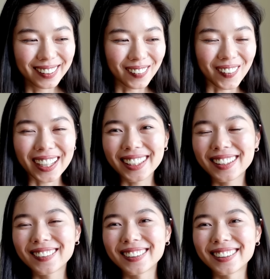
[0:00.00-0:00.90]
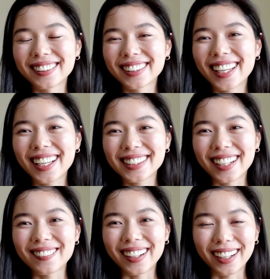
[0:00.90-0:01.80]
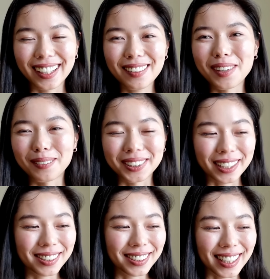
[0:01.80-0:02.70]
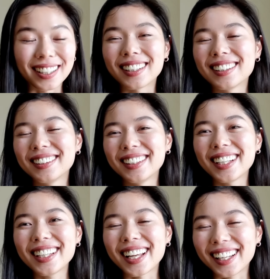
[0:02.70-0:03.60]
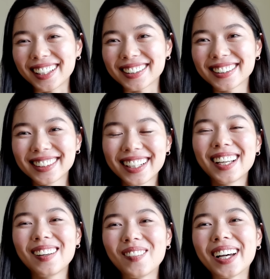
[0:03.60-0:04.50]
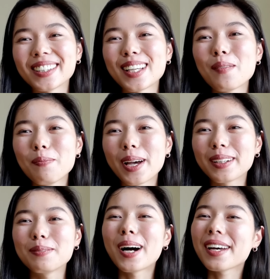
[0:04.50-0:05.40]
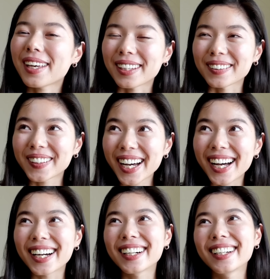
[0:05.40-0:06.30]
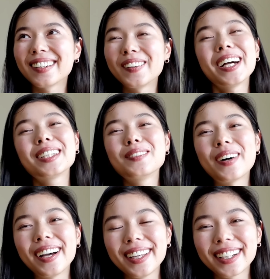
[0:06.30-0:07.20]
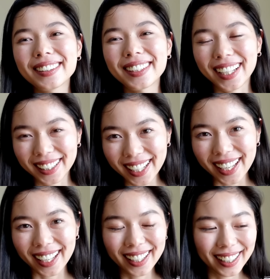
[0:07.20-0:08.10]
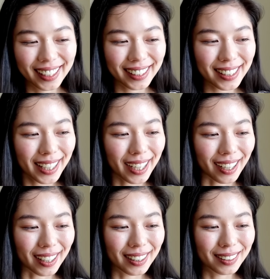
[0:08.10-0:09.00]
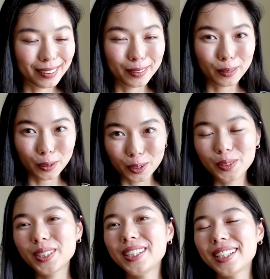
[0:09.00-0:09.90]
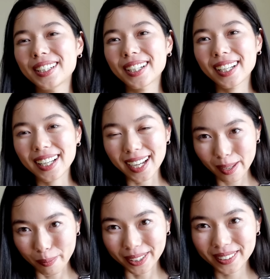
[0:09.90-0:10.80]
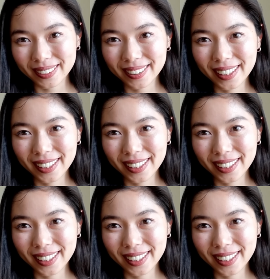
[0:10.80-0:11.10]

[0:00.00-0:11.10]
お金の計算は今も全然できないです。300万円とか500万円くらいで家が普通に買えます。